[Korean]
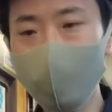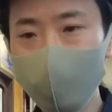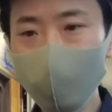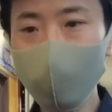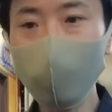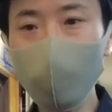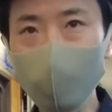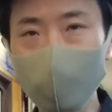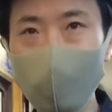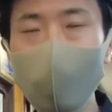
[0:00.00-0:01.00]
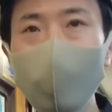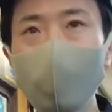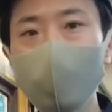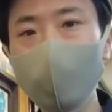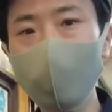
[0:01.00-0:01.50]
찍어서 먹는
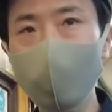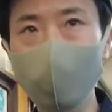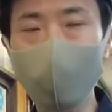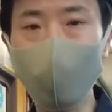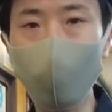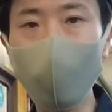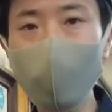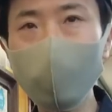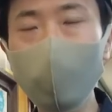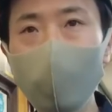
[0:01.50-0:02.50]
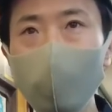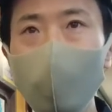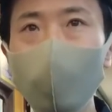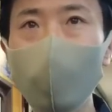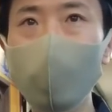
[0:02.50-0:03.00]
라면을 고안을
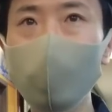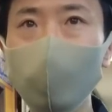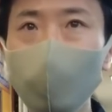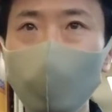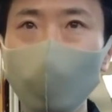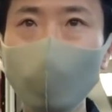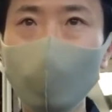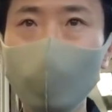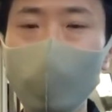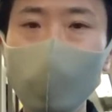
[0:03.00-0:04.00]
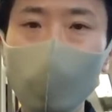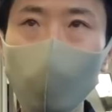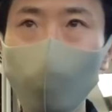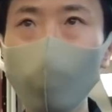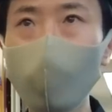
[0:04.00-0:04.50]
했다고 해가지고 굉장히
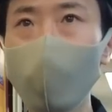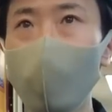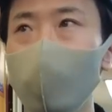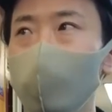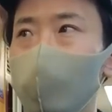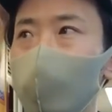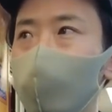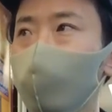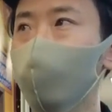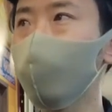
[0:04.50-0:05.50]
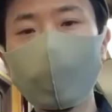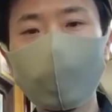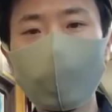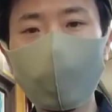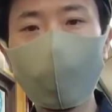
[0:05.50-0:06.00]
또 유명하거든요.
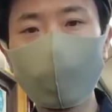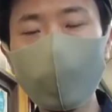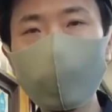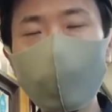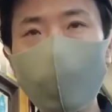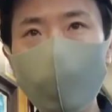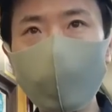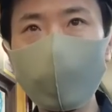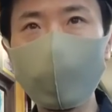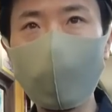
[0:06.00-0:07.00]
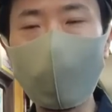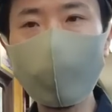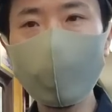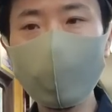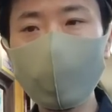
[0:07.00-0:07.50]
그래서 이
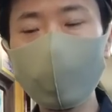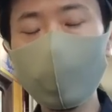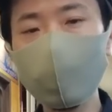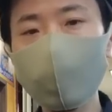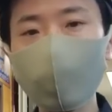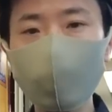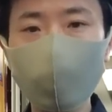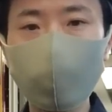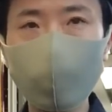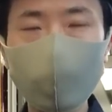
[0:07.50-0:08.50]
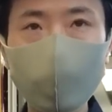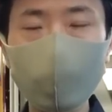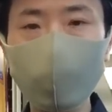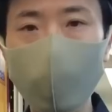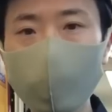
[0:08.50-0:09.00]
라면의 신이라고도
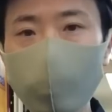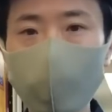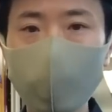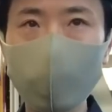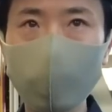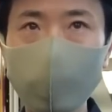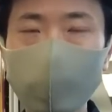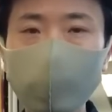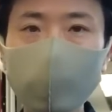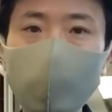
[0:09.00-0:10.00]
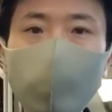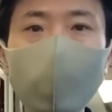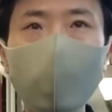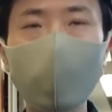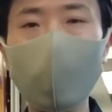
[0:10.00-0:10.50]
불려지기도 하지만 이
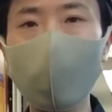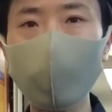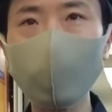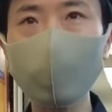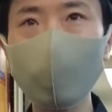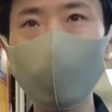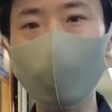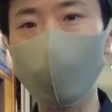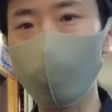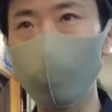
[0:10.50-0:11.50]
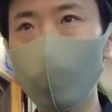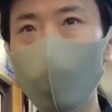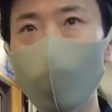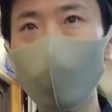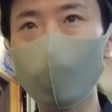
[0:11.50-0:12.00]
츠케멘의 아버지라고도 또
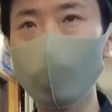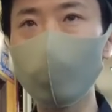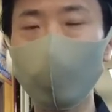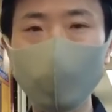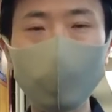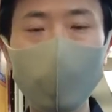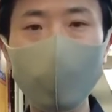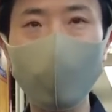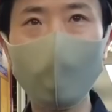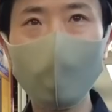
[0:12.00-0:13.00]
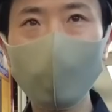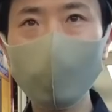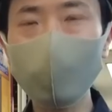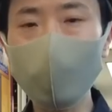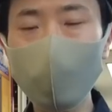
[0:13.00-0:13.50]
불려지는 분이세요.
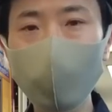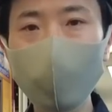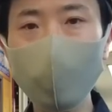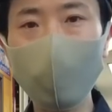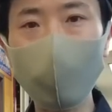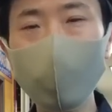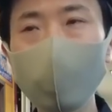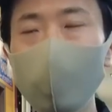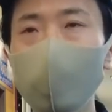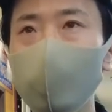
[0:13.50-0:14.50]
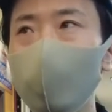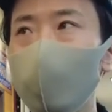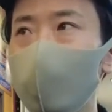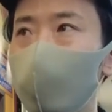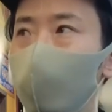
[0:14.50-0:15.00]
그래서 일본 라면계에서
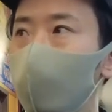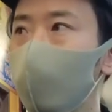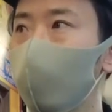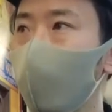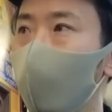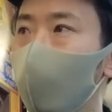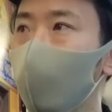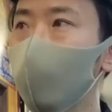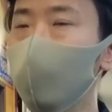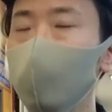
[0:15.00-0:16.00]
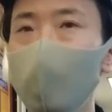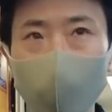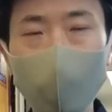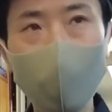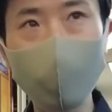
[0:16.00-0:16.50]
이분을 빼놓고는
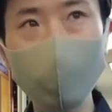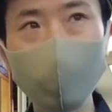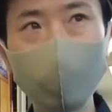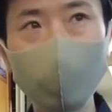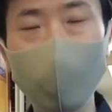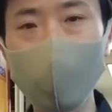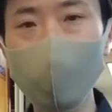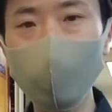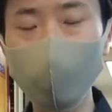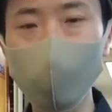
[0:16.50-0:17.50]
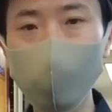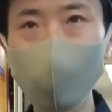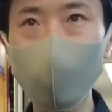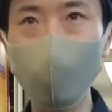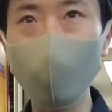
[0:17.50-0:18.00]
라면을 말할 수 없을
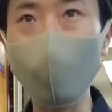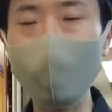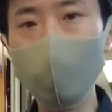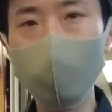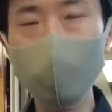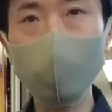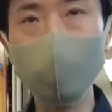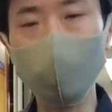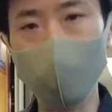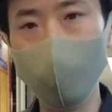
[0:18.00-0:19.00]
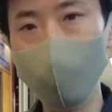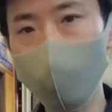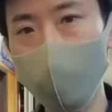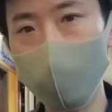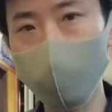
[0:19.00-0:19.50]
정도로 일본에서는 라면
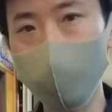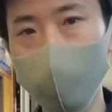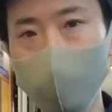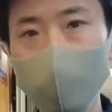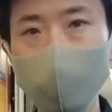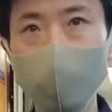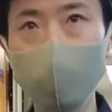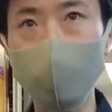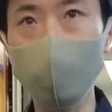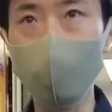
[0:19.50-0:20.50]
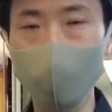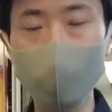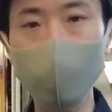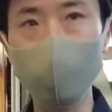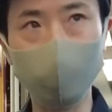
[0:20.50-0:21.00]
좋아하시는 분들은
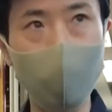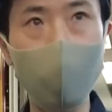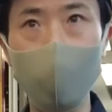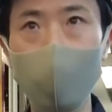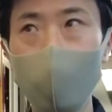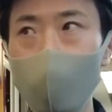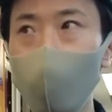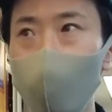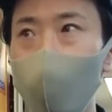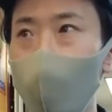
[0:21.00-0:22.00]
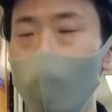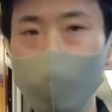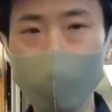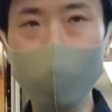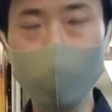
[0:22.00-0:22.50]
여기를 다 알고
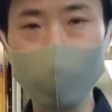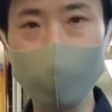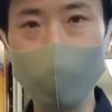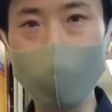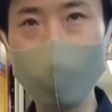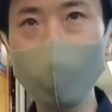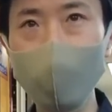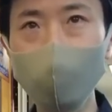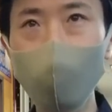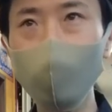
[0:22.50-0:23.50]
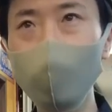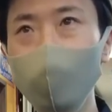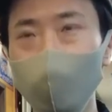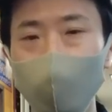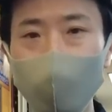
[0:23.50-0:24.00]
약간 이 라면의 성지
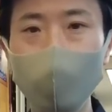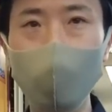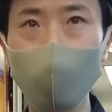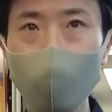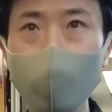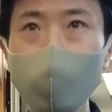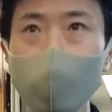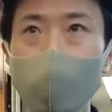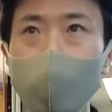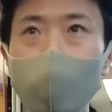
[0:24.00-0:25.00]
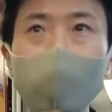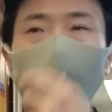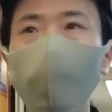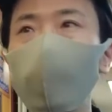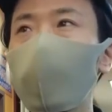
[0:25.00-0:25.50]
같은 곳이라고 보시면 돼요.
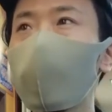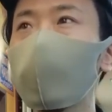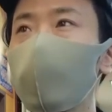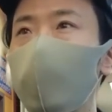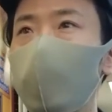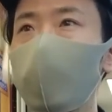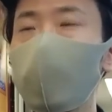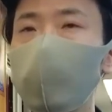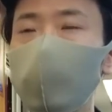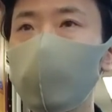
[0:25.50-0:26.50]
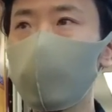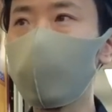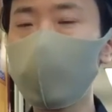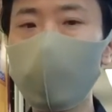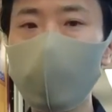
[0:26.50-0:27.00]
근데 예전에는
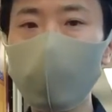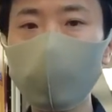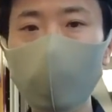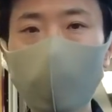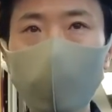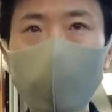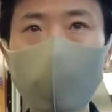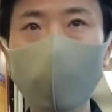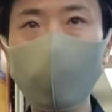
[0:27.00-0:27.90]
이렇게 깨끗한 가게가